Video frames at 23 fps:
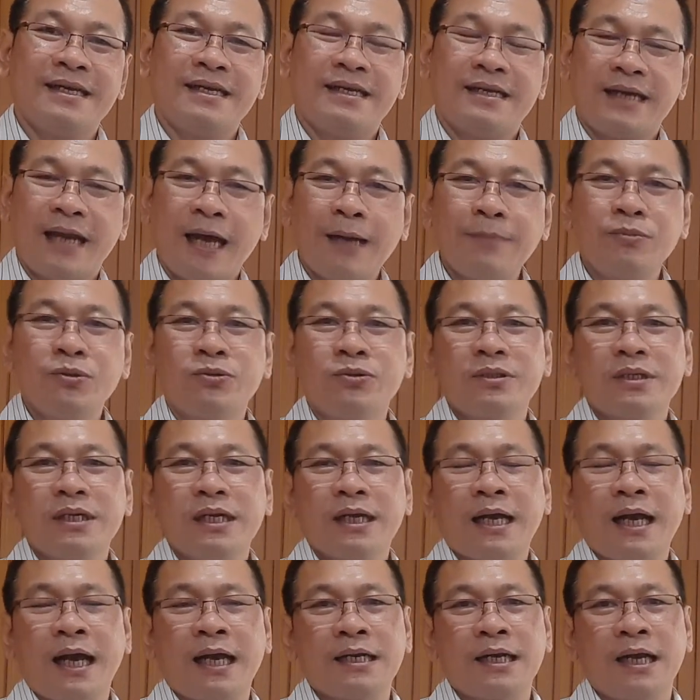Namun
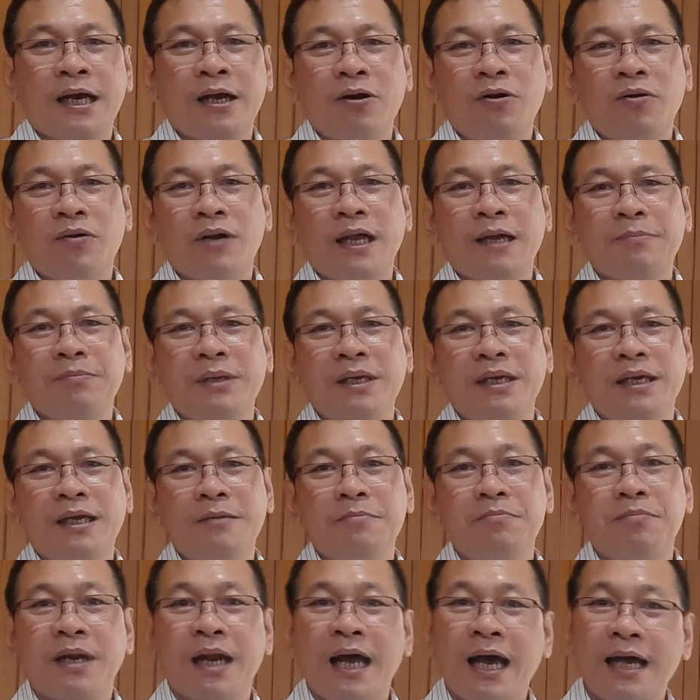karena orang ingin
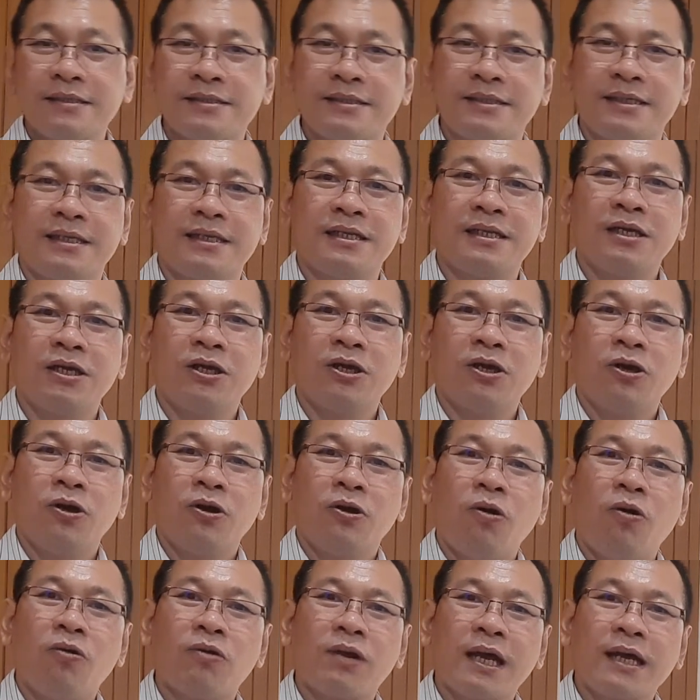berhasil,
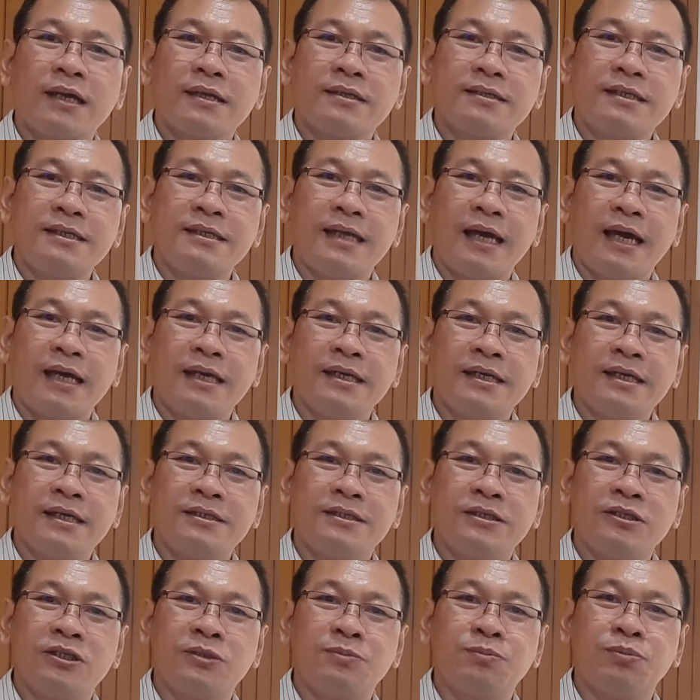orang tidak ingin
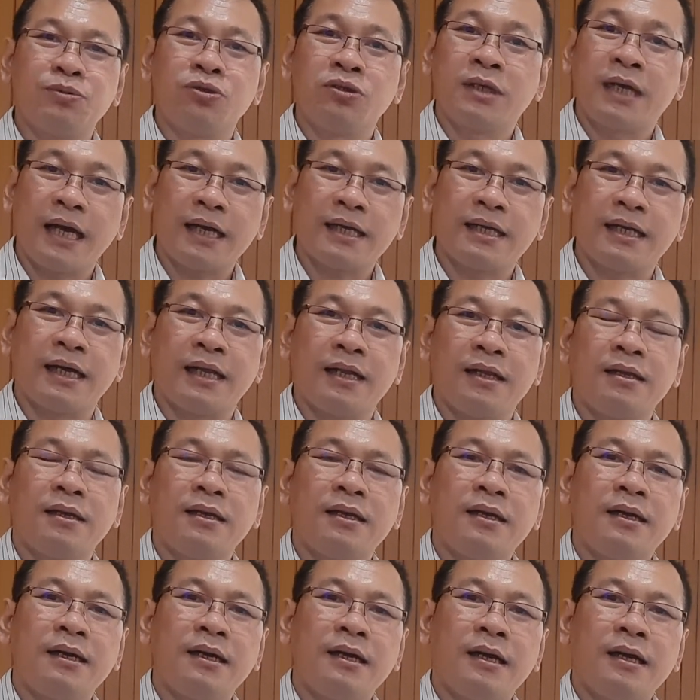disebut gagal.
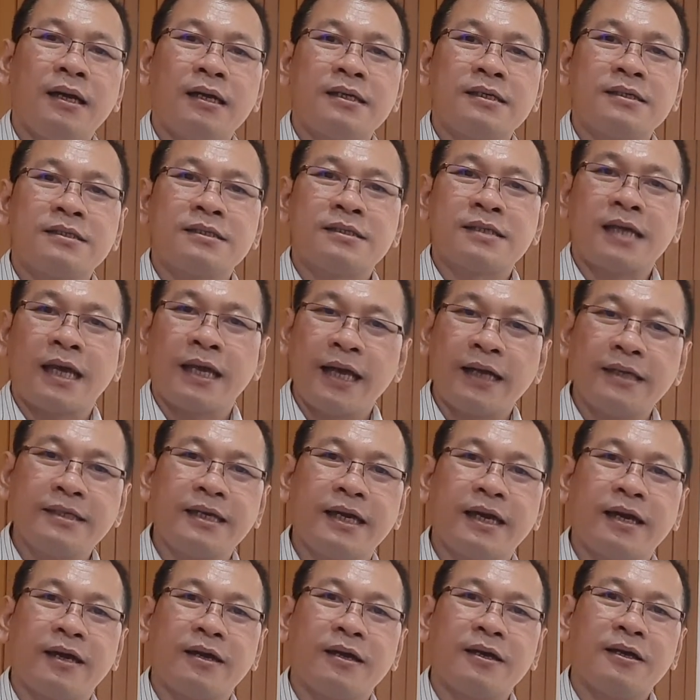
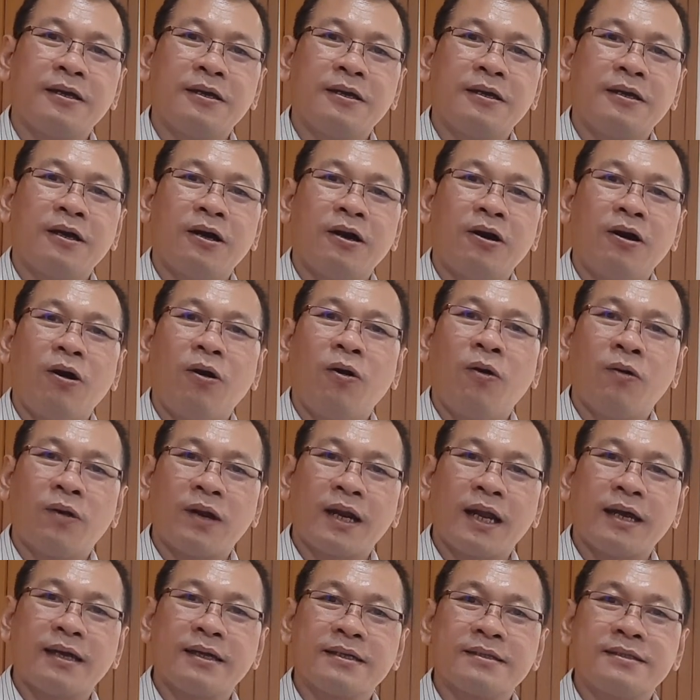Sayangnya
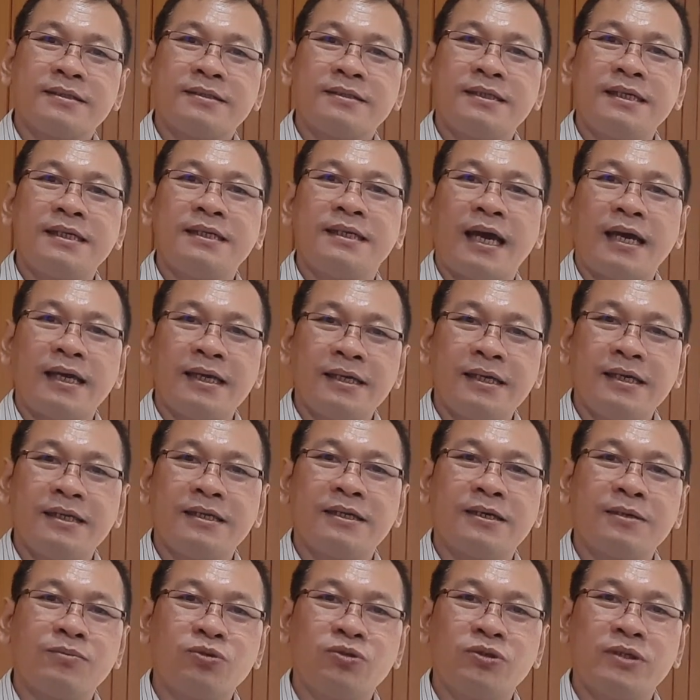orang tidak ingin
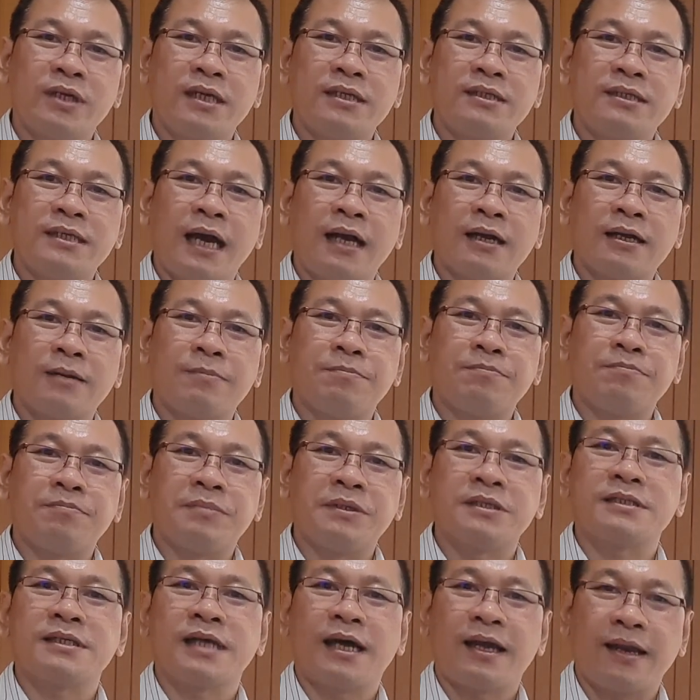kemudian dianggap
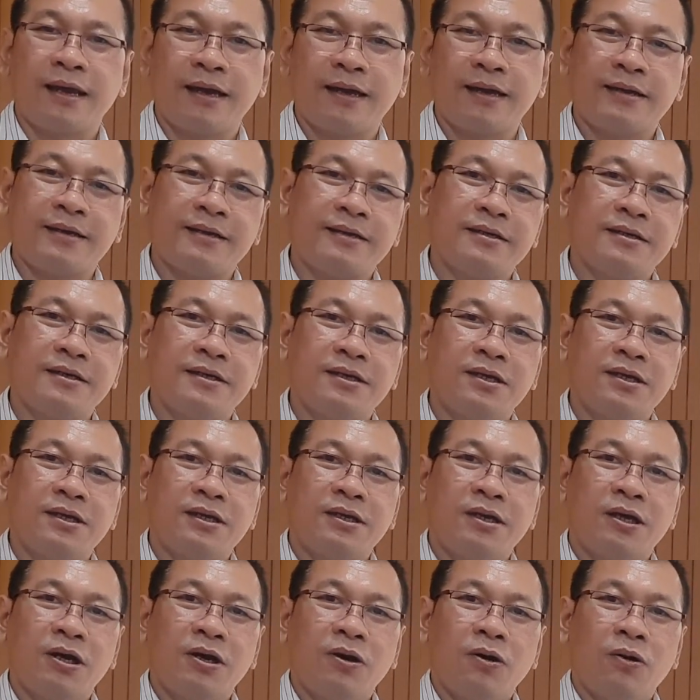bersalah.
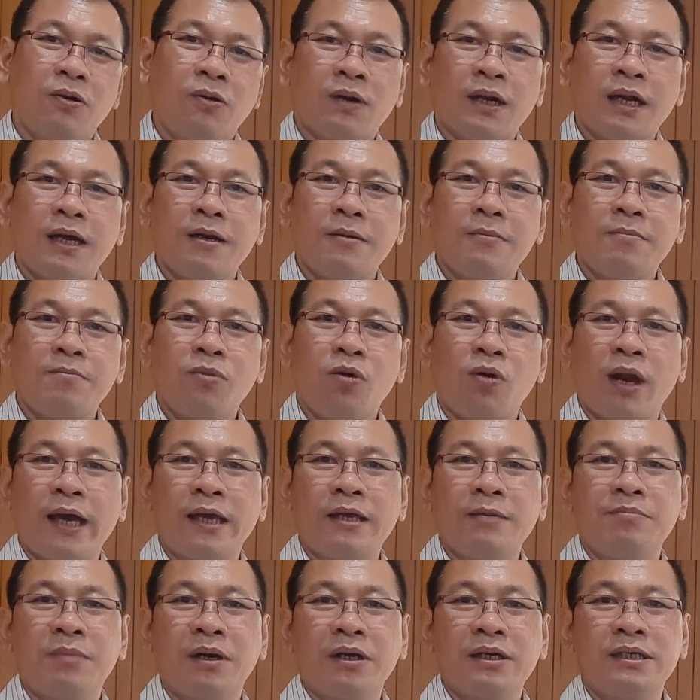Orang mulai
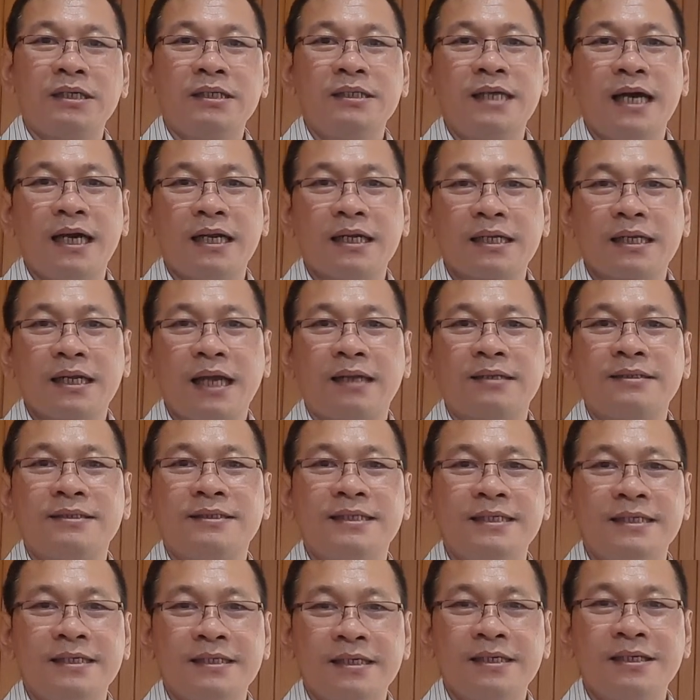menghindarkan
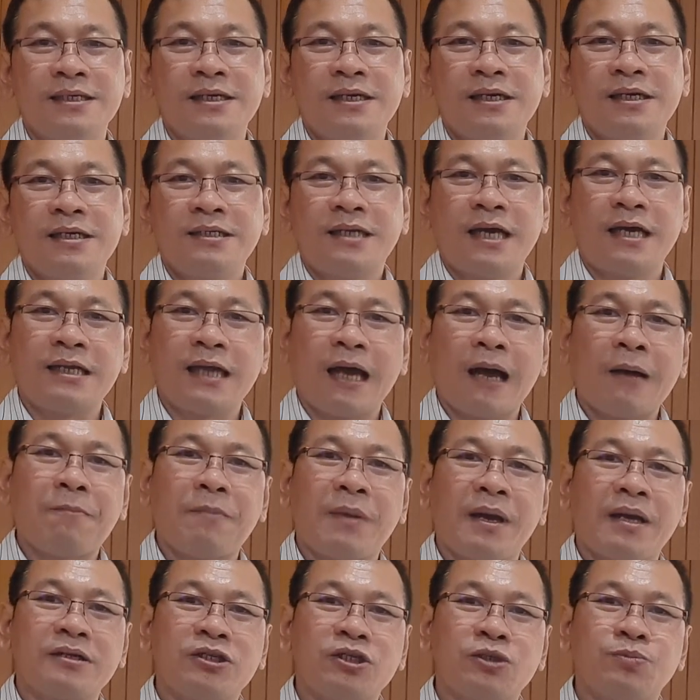diri dari apa
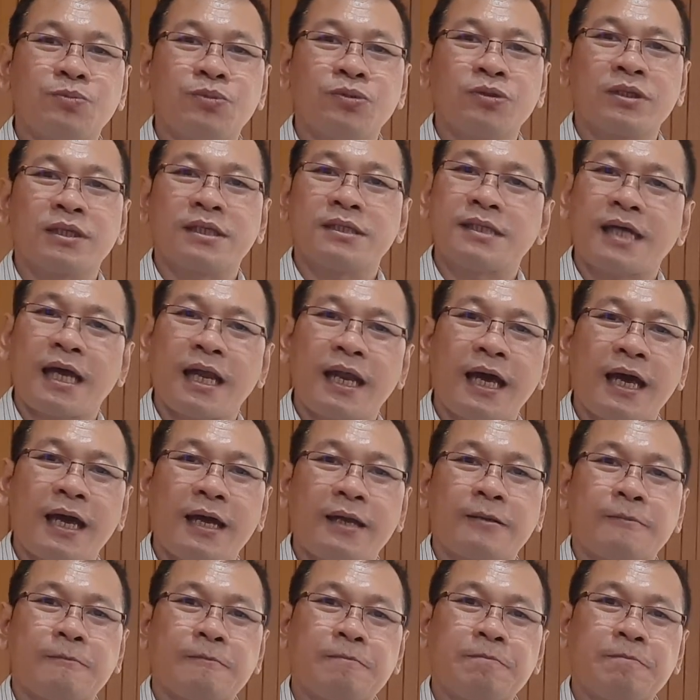yang disebut kesalahan.